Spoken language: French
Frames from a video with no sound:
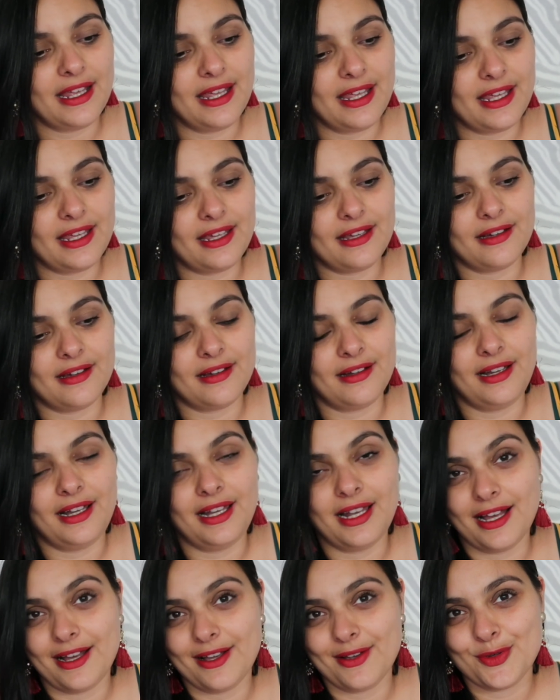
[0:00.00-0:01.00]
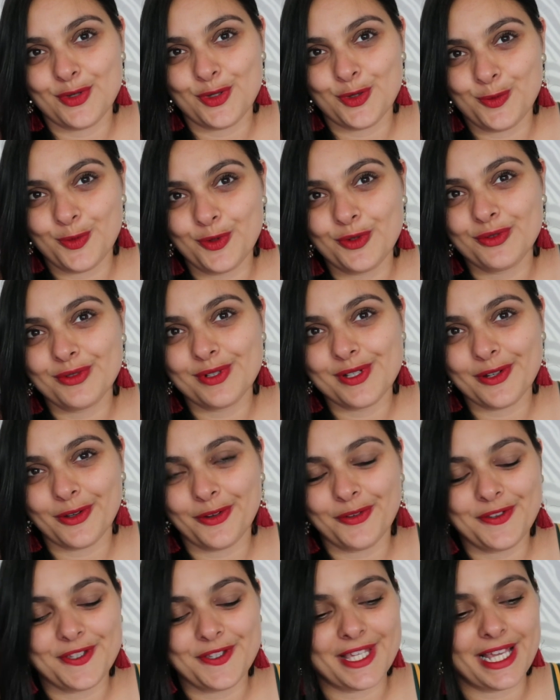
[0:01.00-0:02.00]
Et là, je peux vous le
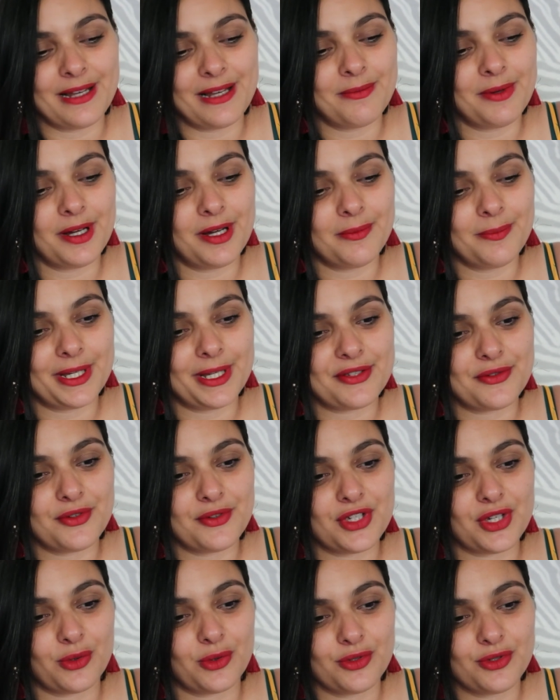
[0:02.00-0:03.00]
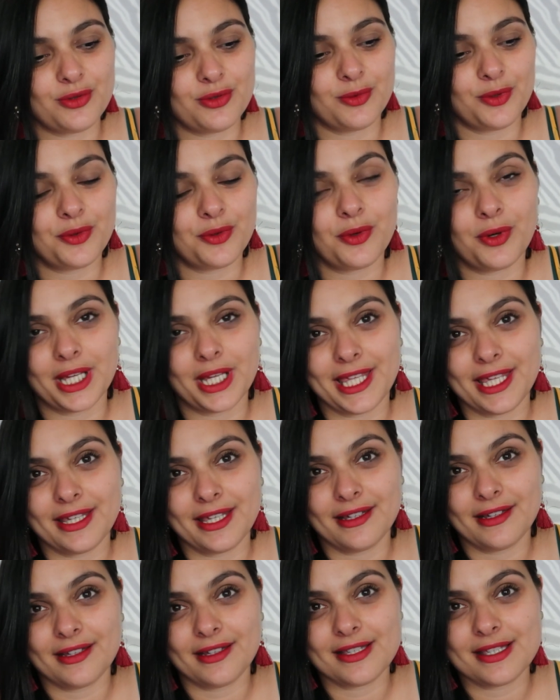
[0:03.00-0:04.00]
dire officiellement parce que j'ai reçu mon
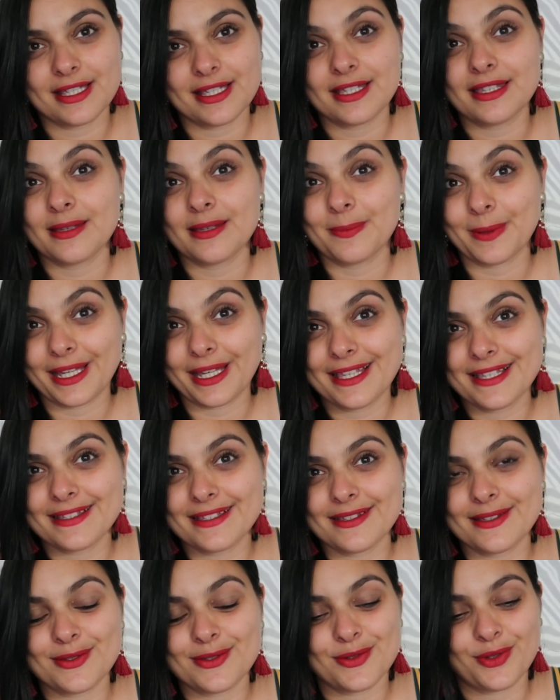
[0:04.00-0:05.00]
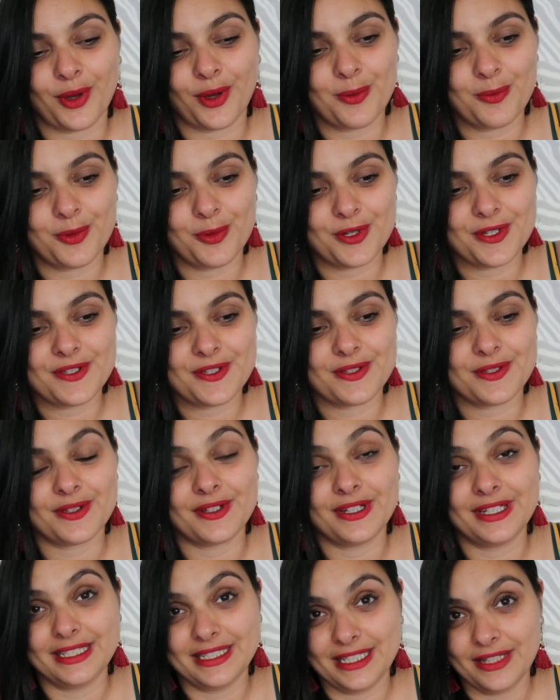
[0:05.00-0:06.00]
courrier, j'ai été prise sur un
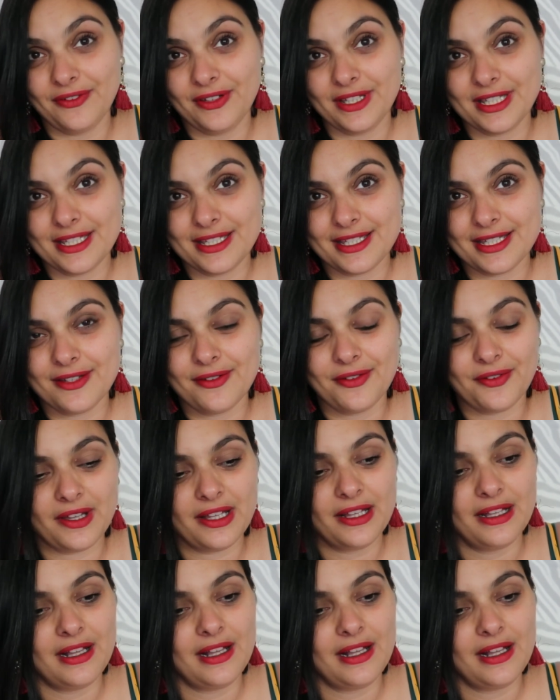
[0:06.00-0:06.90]
poste définitif.